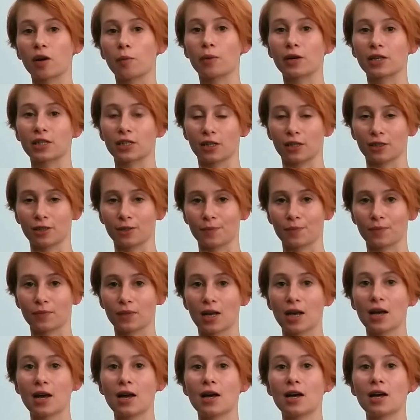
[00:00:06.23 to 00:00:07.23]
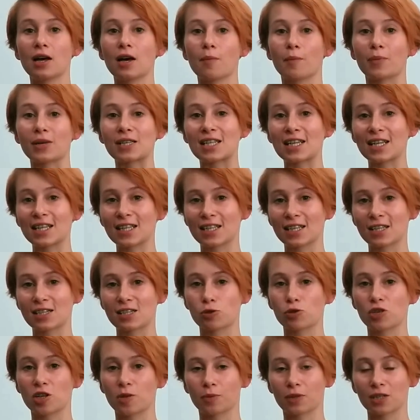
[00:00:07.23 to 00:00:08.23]
Евромайдана. Последние
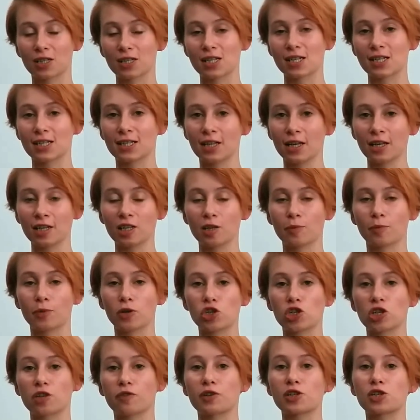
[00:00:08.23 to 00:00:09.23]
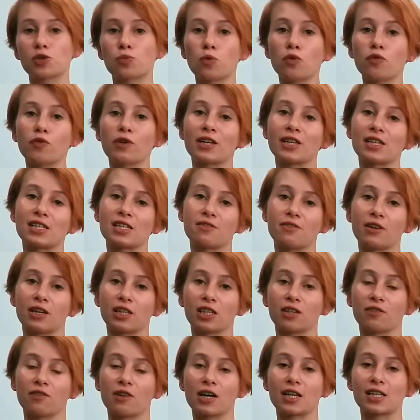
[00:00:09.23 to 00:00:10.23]
судебные заседания прошли 8 и
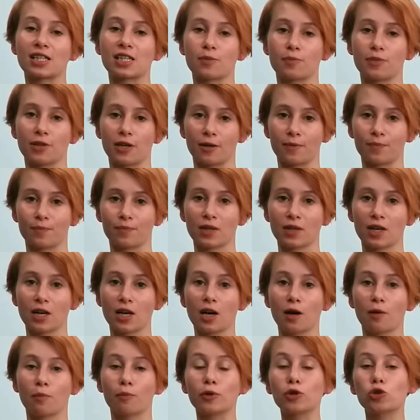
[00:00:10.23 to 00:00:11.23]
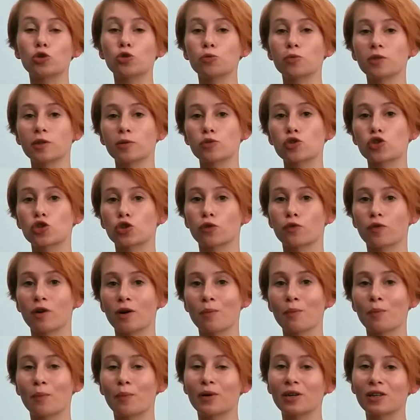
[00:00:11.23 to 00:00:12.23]
9 октября. Мы думаем, что
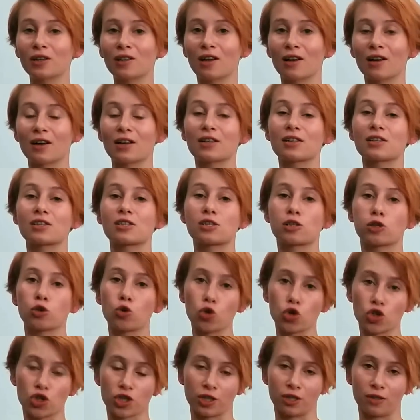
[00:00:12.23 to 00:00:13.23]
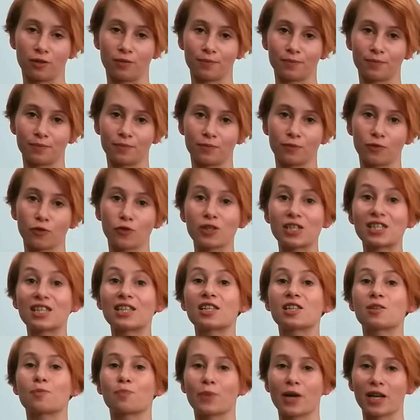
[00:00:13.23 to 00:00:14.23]
вам было сложно
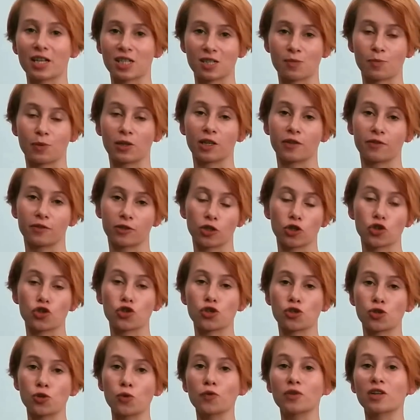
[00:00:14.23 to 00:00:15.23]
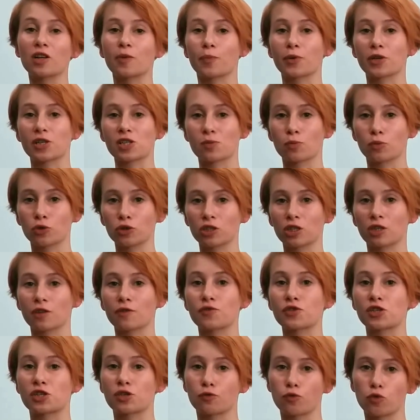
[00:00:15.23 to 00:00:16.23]
выделить 5,5 часов для
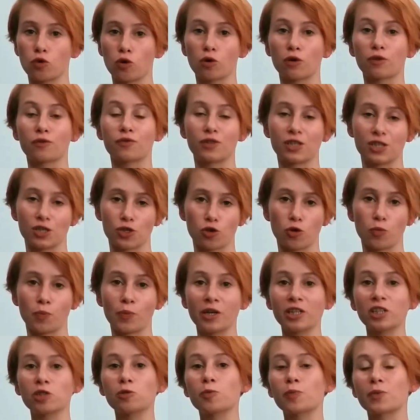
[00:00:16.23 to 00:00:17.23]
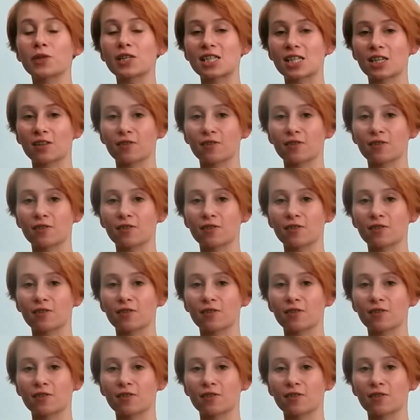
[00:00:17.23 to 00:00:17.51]
просмотра всего видео. Поэтому